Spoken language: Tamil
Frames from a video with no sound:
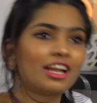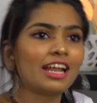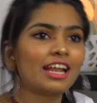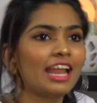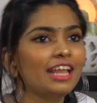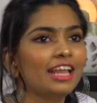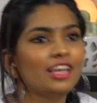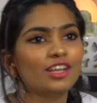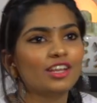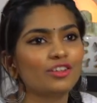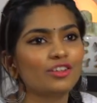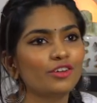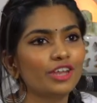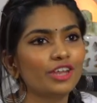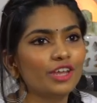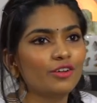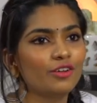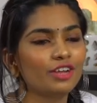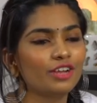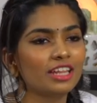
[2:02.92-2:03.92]
நான் நினைக்கிறது
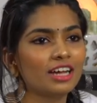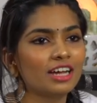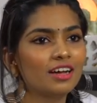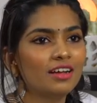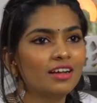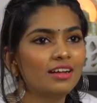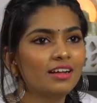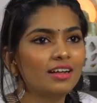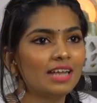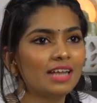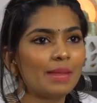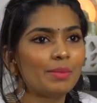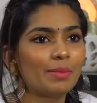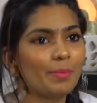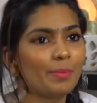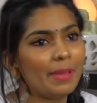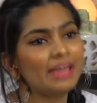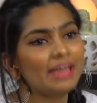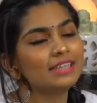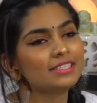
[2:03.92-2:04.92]
ஒன்றே ஒன்று தான் நம்ம
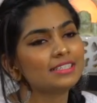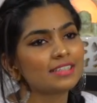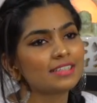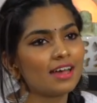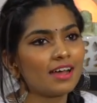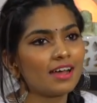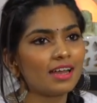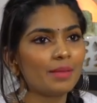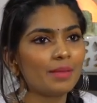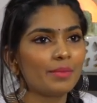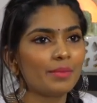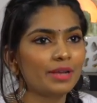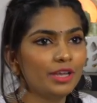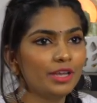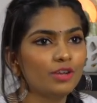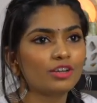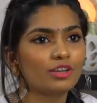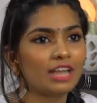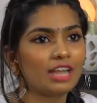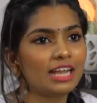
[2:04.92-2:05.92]
பேரண்ட்ஸ்க்காக நம்ம
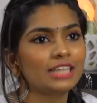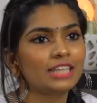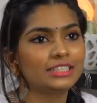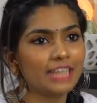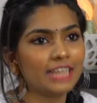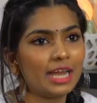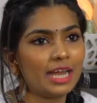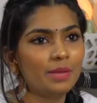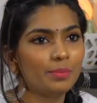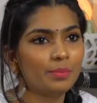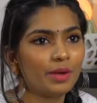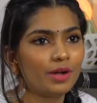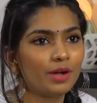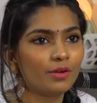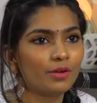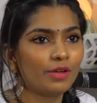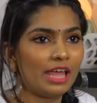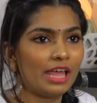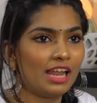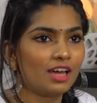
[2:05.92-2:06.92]
இன்னும் நல்லா ஷைன்
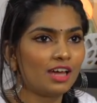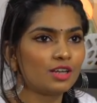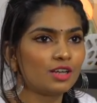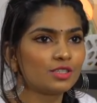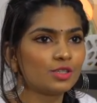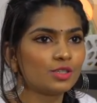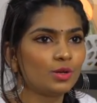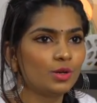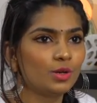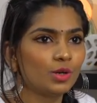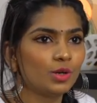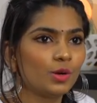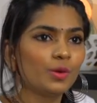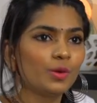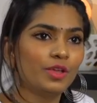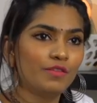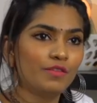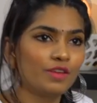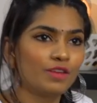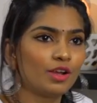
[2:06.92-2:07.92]
பண்ணோம் எல்லாரும்
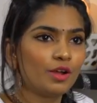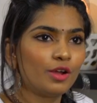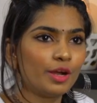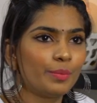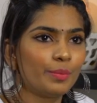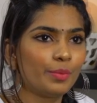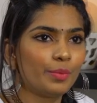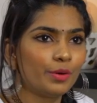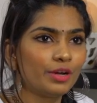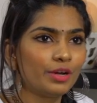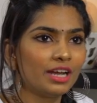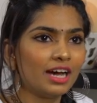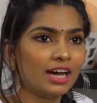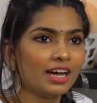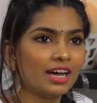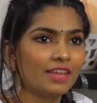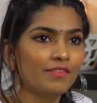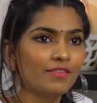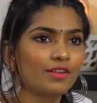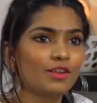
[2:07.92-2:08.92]
சொல்லணும் இவங்களோட பொண்ணா
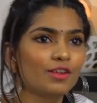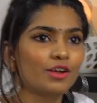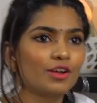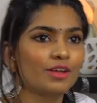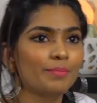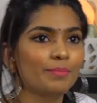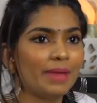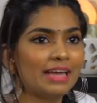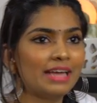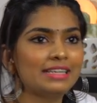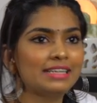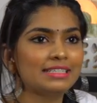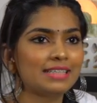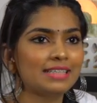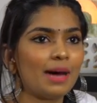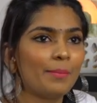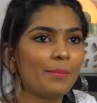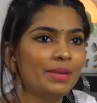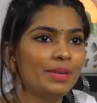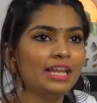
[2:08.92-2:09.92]
இவங்களோட பேரண்ட்ஸ்
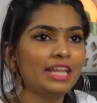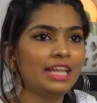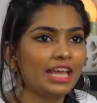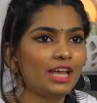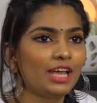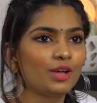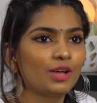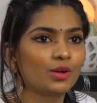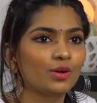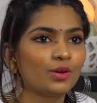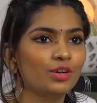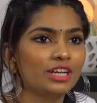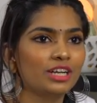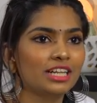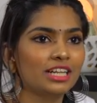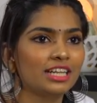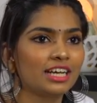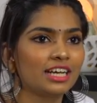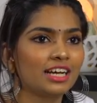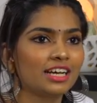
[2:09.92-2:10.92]
அப்படின்னு
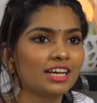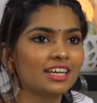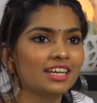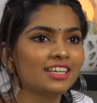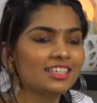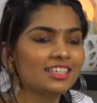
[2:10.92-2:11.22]
கேட்கணுன்றதுக்காக